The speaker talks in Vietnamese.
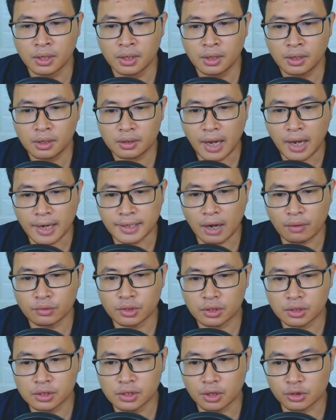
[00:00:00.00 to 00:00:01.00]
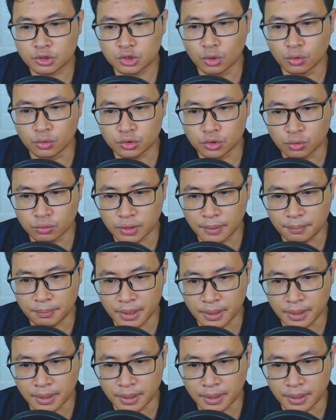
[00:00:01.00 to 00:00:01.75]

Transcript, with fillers: Đại đạo lực lượng trùng trùng điệp